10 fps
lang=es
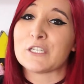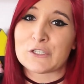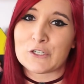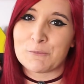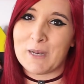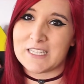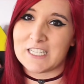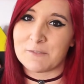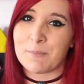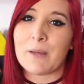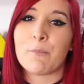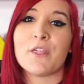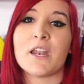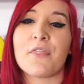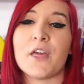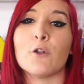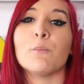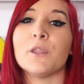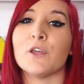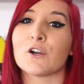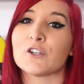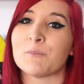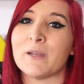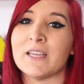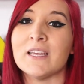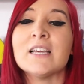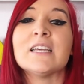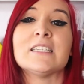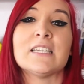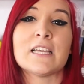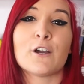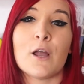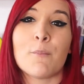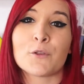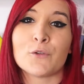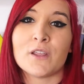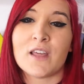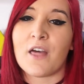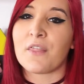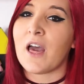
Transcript: a los cosplayers para poder hacer un video cosplay, y si tengo la oportunidad,